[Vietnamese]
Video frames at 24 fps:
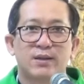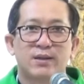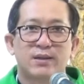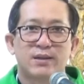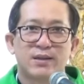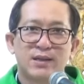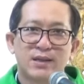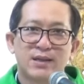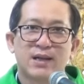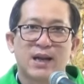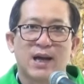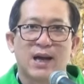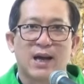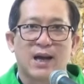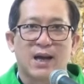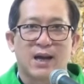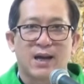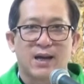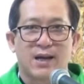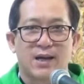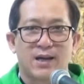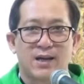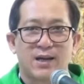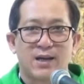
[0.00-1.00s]
như
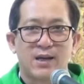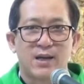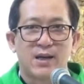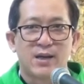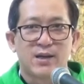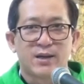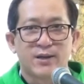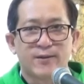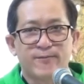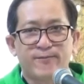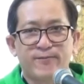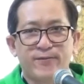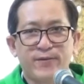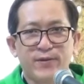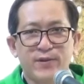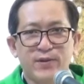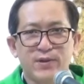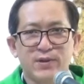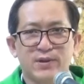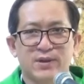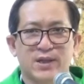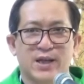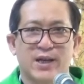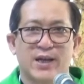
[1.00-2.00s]
là những
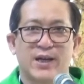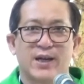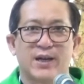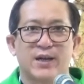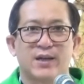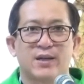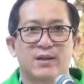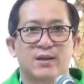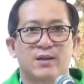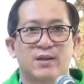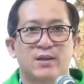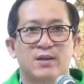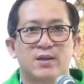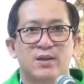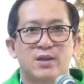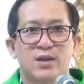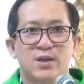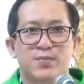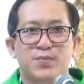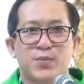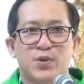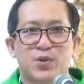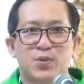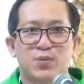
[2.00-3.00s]
phương tiện
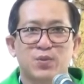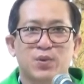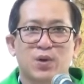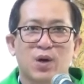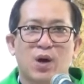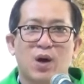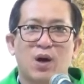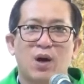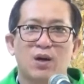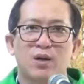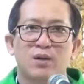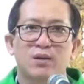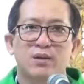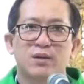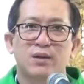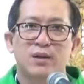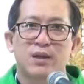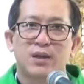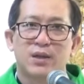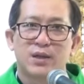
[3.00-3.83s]
giúp chúng con